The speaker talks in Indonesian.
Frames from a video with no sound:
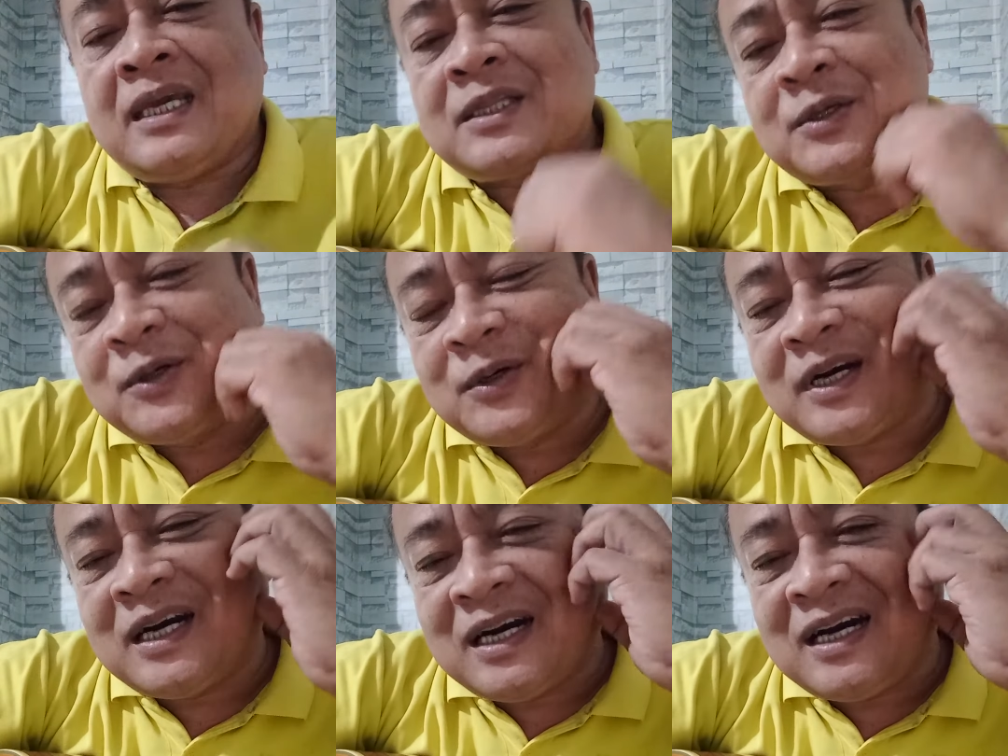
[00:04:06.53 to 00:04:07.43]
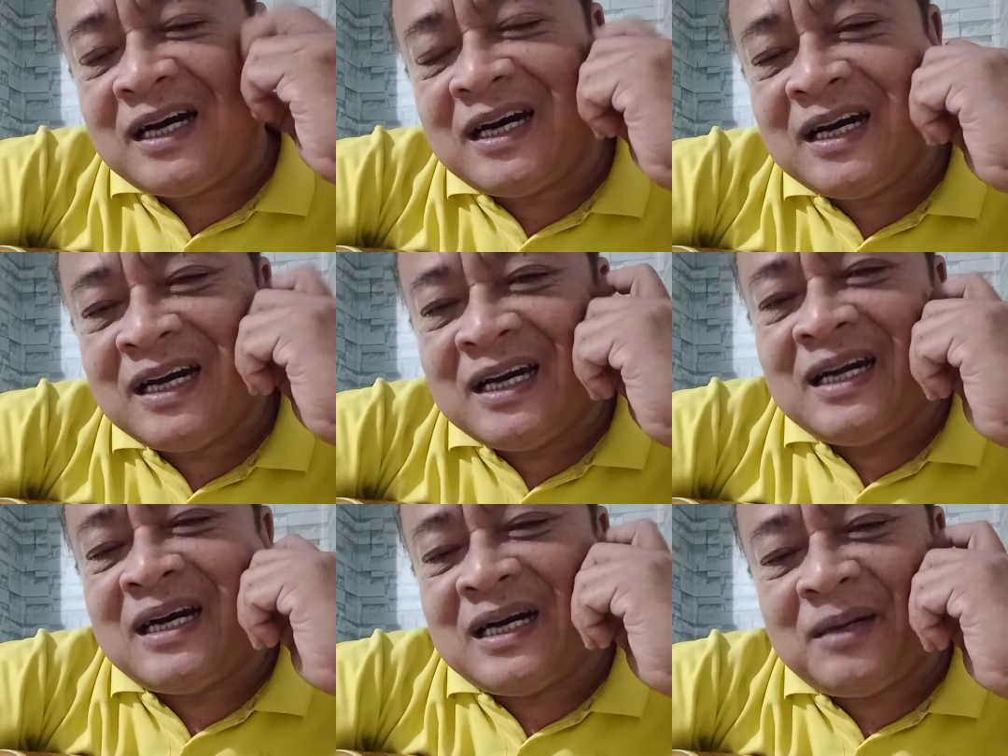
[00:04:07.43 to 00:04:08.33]
Itu uh,
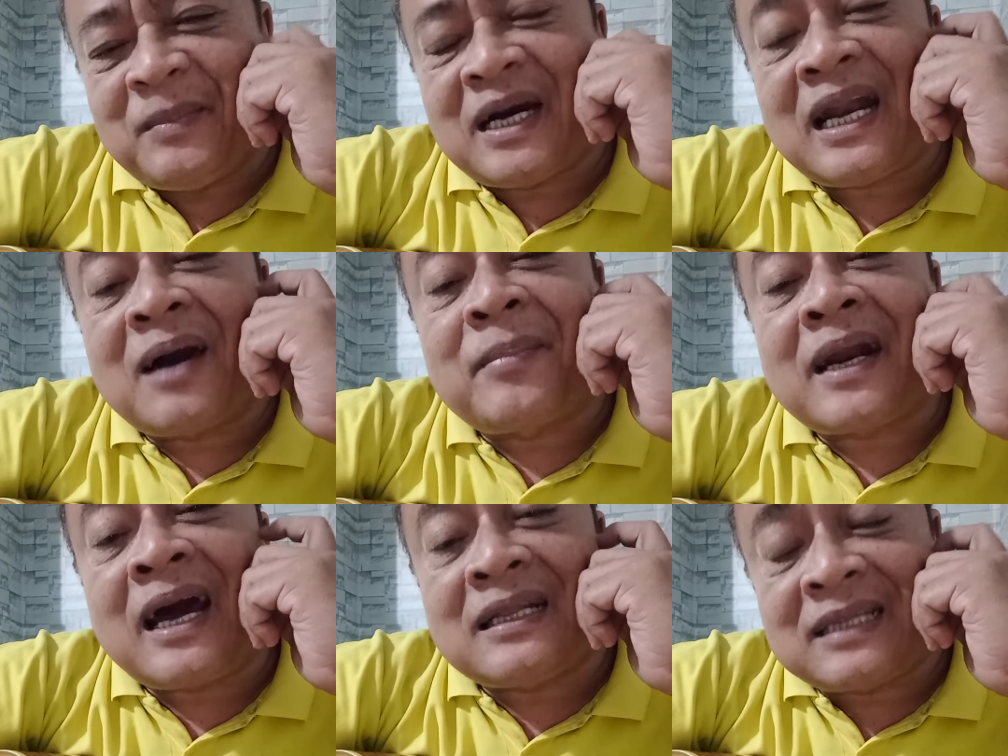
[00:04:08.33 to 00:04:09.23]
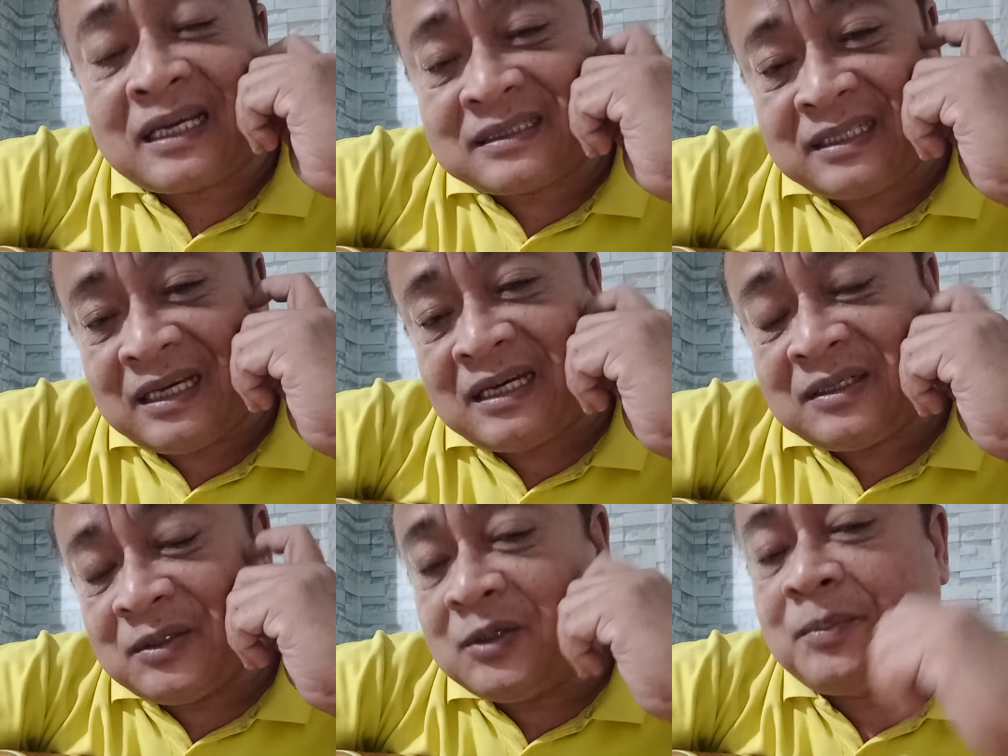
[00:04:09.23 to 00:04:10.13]
Eh, mengenang perkantas
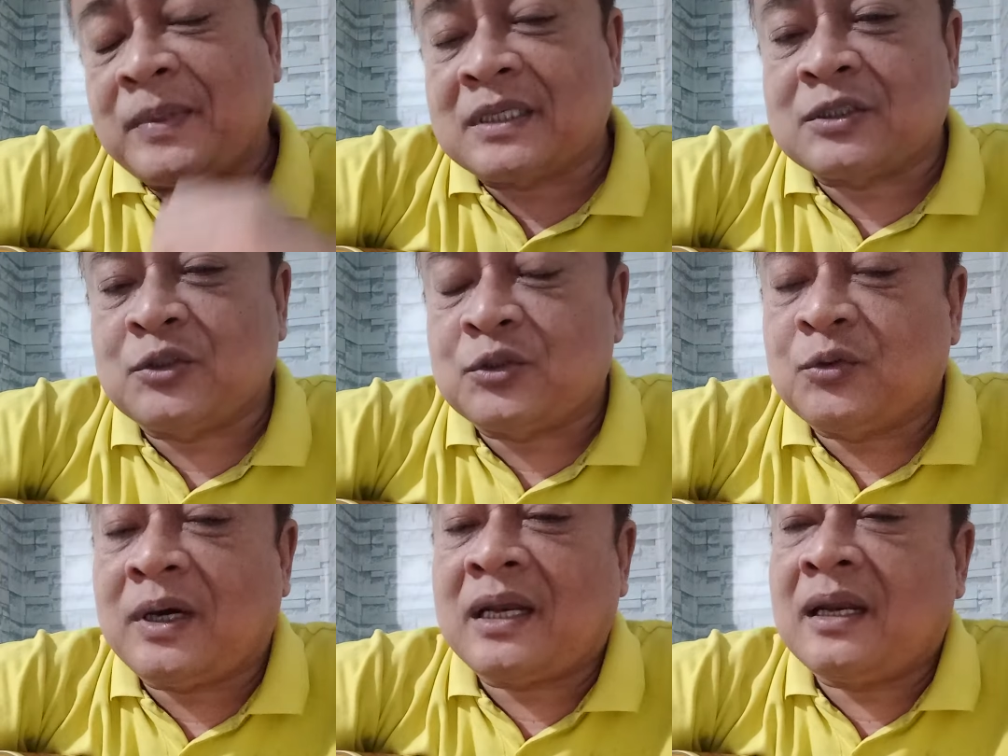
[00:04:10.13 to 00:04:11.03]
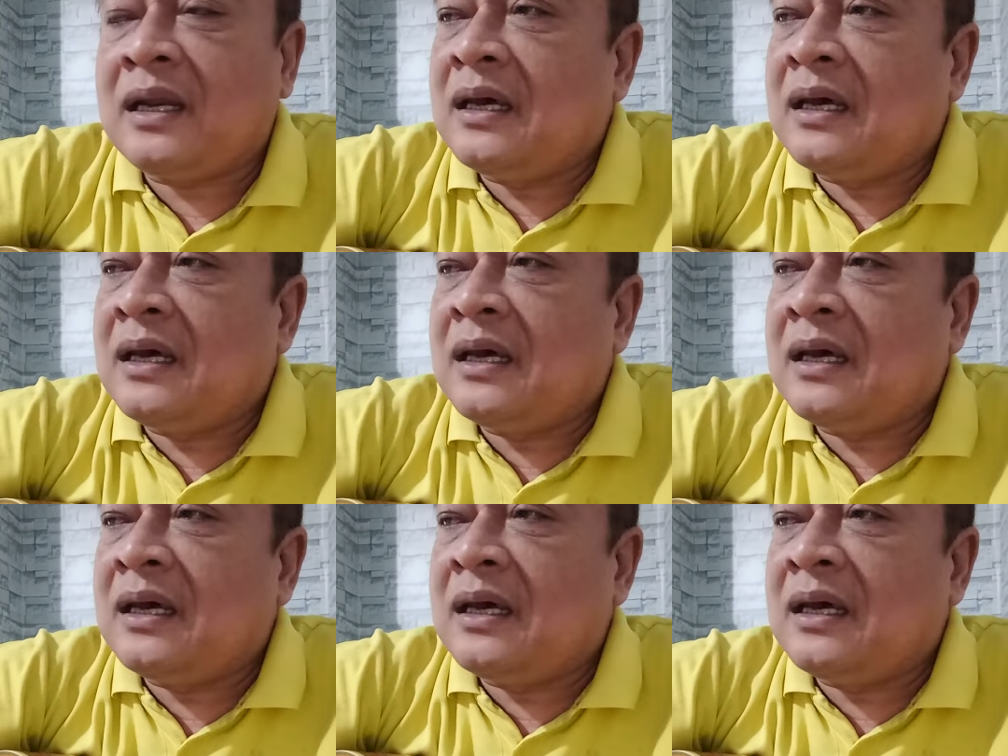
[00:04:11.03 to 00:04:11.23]
ya dulu persekutuan